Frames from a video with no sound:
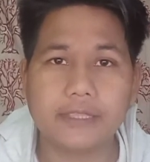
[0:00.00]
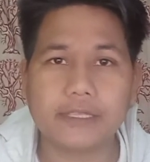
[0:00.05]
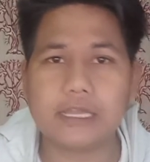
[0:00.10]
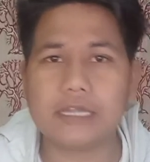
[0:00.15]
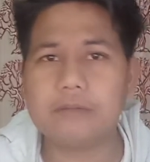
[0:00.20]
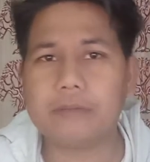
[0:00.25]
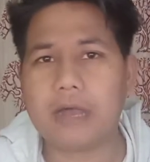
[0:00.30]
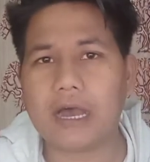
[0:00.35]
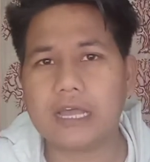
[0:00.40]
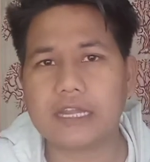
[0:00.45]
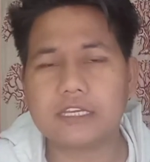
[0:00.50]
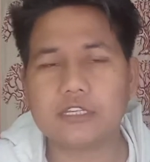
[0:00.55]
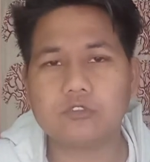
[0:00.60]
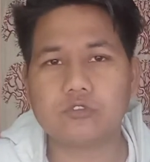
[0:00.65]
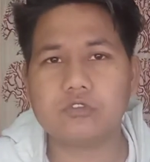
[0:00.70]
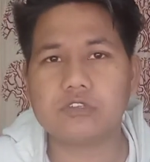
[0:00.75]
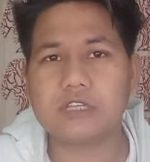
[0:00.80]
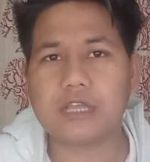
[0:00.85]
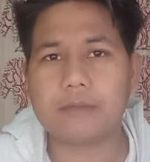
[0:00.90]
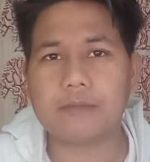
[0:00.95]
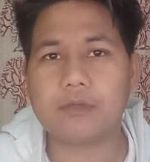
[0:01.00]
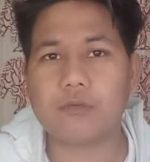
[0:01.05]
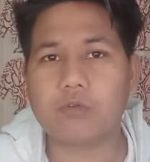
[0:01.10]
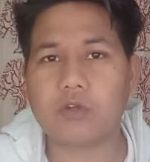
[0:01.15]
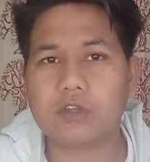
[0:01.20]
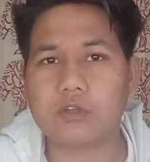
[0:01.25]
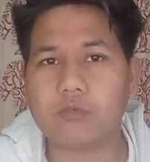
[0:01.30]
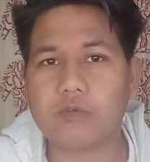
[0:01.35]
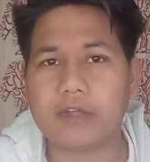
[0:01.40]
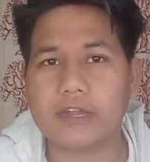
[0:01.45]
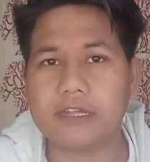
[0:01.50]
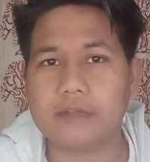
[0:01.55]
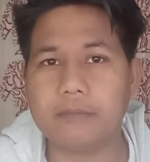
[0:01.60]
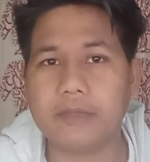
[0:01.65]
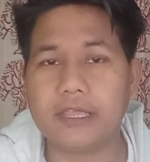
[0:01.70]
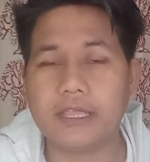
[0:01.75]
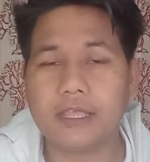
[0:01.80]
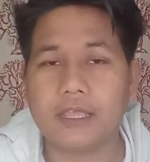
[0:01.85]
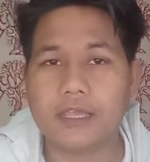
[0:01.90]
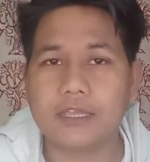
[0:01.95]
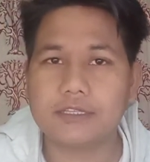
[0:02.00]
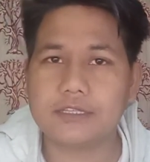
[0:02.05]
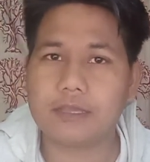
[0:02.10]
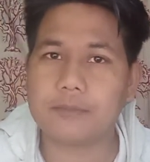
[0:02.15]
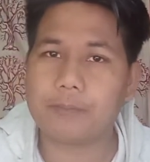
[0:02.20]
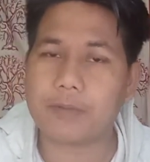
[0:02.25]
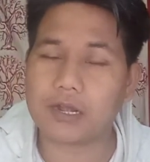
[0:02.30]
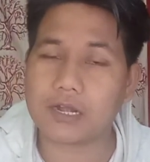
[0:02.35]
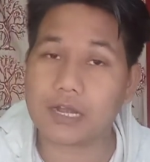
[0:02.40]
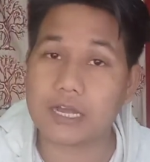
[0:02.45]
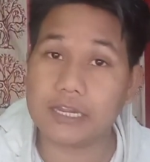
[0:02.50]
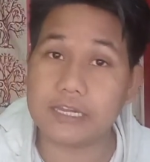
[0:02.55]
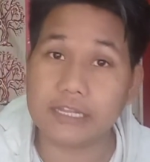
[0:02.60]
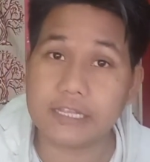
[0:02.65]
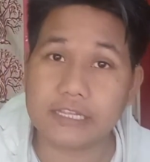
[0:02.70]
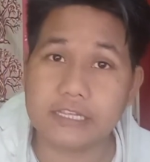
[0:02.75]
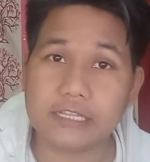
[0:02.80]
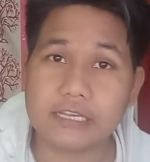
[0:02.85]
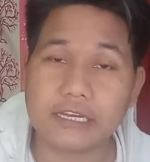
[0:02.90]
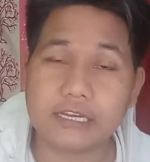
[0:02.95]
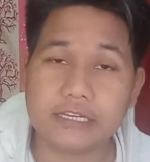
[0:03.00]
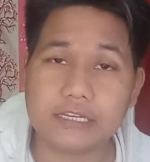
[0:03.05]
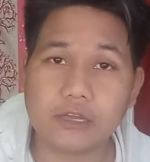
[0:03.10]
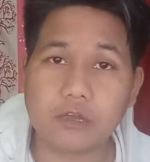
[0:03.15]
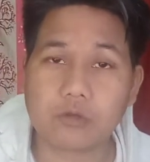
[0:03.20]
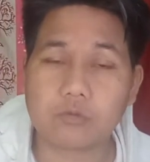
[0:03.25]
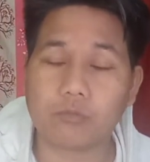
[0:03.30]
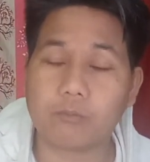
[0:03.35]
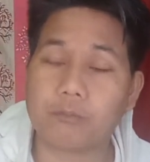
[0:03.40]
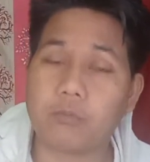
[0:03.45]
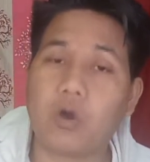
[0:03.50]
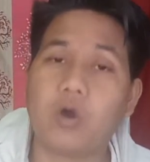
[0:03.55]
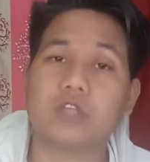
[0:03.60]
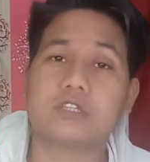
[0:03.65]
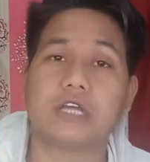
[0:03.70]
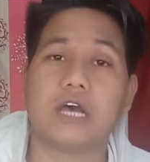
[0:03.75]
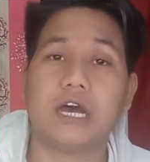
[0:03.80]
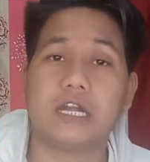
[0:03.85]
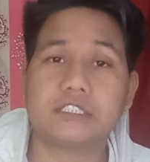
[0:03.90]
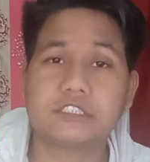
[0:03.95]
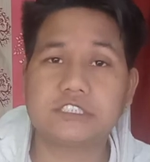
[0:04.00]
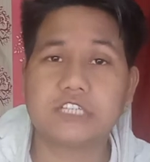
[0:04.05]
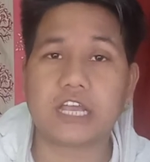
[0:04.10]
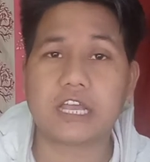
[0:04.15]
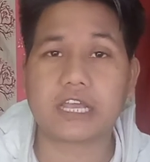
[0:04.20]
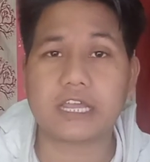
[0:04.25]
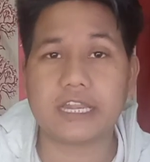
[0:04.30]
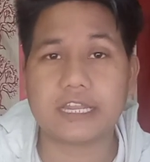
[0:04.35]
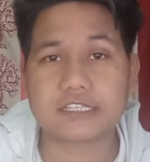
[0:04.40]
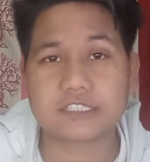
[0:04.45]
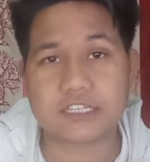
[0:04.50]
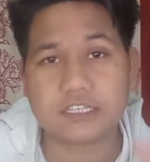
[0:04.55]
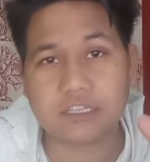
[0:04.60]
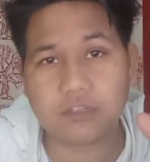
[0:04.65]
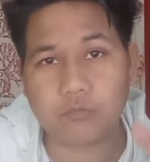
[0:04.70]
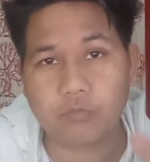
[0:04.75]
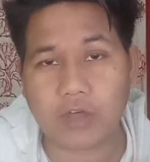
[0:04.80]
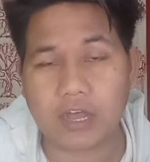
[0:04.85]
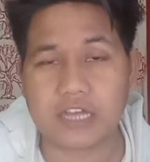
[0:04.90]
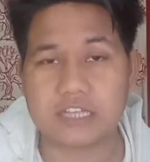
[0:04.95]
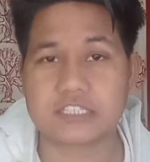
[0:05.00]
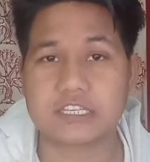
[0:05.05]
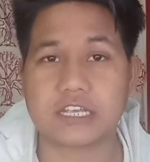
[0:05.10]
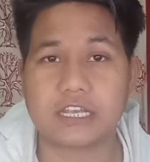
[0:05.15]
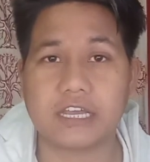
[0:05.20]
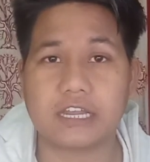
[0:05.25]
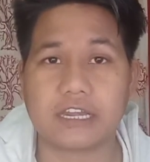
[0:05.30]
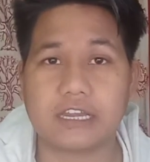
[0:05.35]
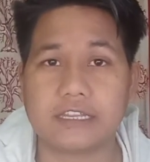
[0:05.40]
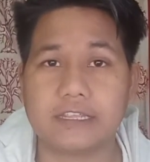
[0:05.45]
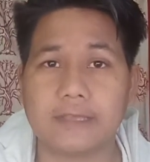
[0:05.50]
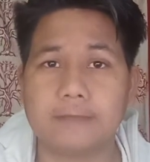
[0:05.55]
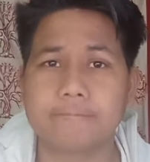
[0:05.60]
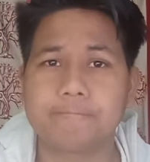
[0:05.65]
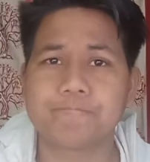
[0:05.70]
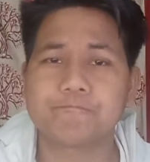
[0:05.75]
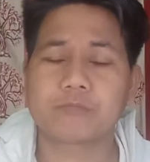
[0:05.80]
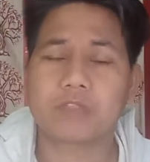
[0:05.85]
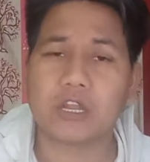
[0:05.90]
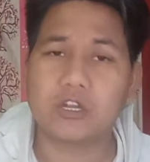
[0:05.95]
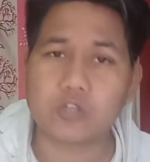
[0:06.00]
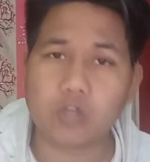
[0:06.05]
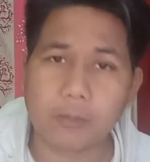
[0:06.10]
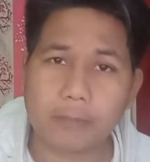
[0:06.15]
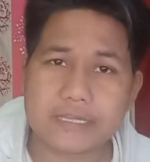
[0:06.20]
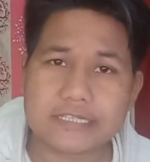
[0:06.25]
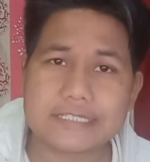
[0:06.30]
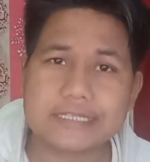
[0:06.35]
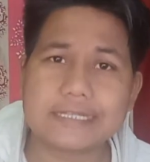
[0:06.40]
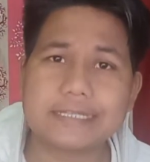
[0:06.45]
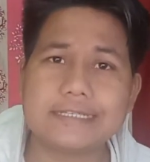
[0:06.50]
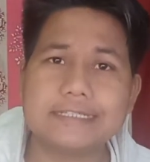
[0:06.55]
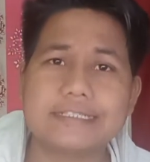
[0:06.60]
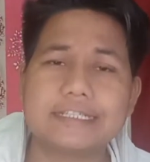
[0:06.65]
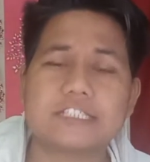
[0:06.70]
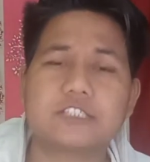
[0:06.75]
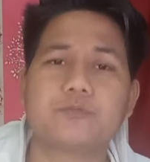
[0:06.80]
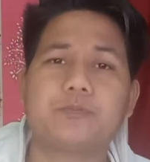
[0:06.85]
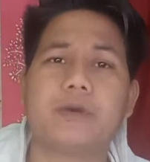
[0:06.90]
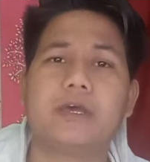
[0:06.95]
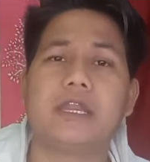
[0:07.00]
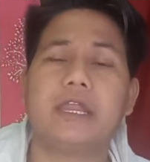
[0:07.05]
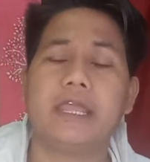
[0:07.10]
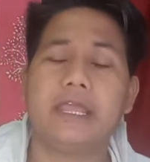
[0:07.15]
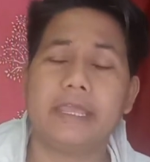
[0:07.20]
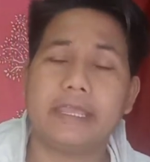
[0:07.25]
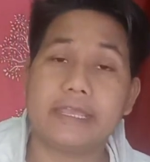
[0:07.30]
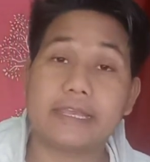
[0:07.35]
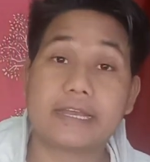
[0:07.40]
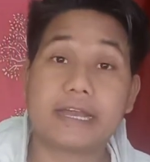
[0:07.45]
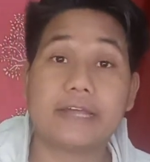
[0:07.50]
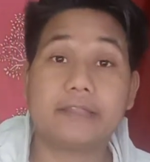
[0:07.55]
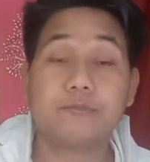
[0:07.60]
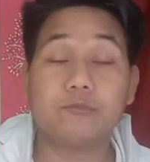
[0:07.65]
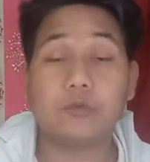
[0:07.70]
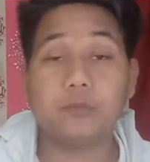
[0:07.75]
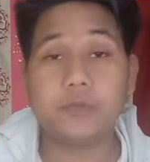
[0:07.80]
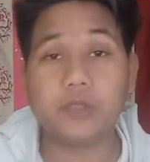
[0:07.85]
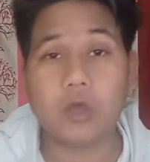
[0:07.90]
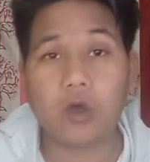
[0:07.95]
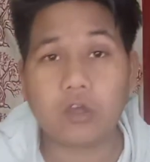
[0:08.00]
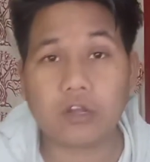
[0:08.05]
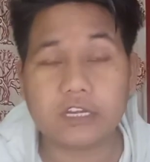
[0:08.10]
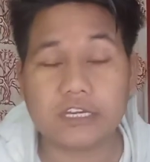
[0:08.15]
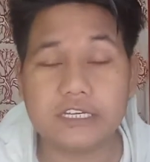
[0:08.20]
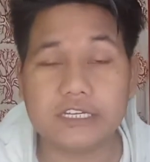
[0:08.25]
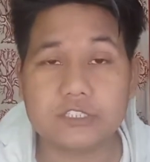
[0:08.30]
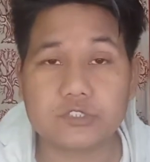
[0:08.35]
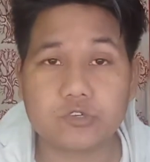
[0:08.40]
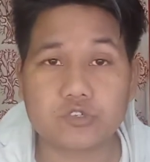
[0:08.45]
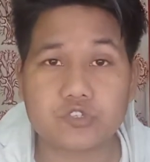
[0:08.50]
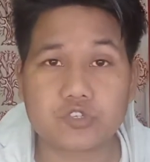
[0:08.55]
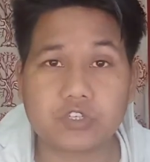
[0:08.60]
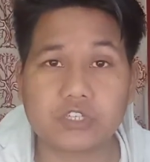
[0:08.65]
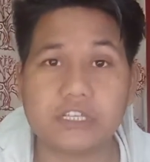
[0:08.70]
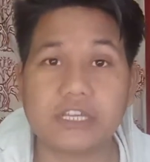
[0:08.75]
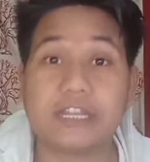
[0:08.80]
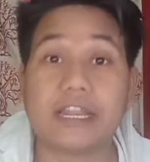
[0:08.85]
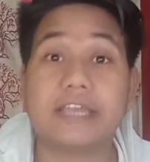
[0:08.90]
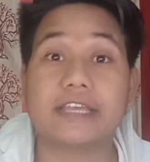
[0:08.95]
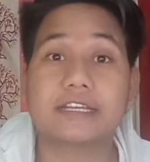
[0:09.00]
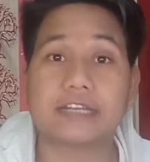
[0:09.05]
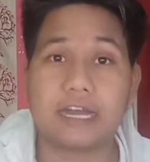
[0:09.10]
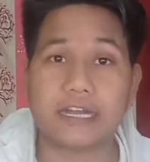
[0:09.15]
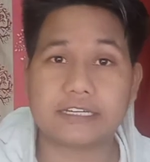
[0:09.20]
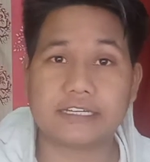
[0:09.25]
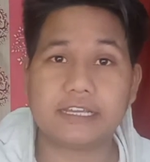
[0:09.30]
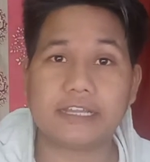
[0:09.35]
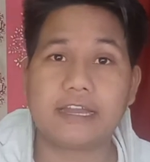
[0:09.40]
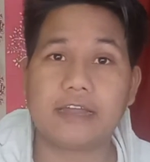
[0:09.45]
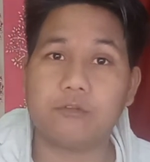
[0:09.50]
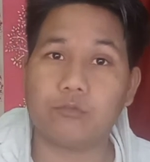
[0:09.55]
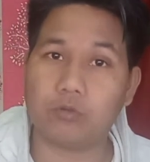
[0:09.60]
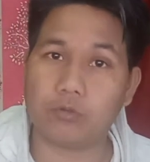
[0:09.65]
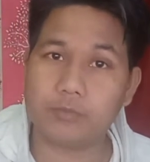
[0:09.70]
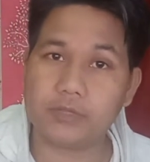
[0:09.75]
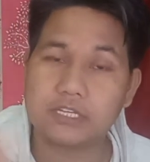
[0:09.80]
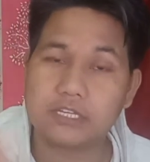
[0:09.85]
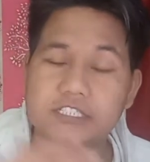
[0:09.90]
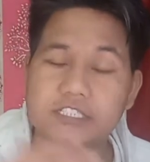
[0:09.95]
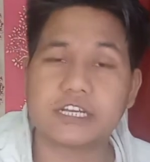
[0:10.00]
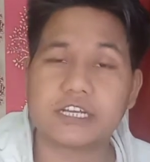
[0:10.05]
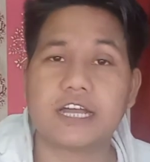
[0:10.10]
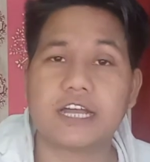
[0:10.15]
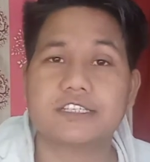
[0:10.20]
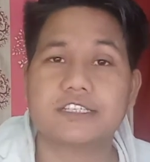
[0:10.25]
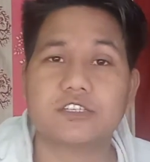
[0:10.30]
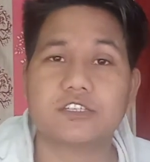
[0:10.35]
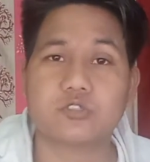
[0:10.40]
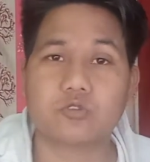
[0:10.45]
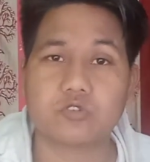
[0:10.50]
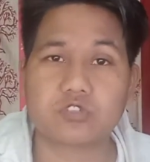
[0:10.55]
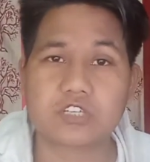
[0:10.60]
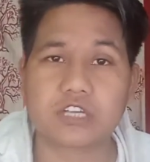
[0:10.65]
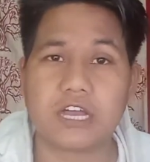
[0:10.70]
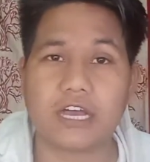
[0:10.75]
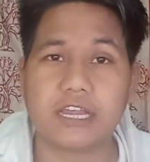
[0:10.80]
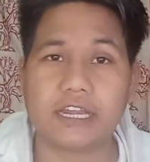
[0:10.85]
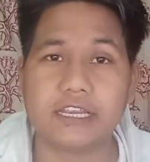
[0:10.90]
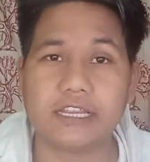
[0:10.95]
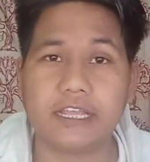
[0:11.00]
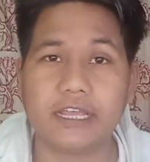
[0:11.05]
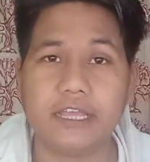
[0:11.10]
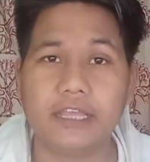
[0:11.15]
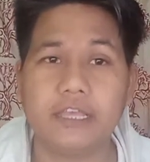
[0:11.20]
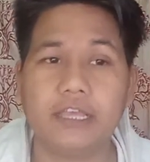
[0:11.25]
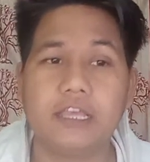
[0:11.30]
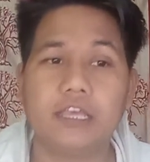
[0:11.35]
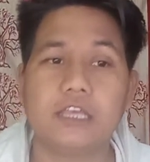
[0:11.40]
यानी बाहर की दुनिया में वर्ल्ड वाइड में ये पंगा ले ही रही है और बहुत अच्छा कलेक्शन ये वहाँ से कर रही है डोमेस्टिक रीजन्स पर एक आध मूवी और रिलीज हो चुकी है लाइक काटेरा वो भी अच्छे खासे सोच खा रही है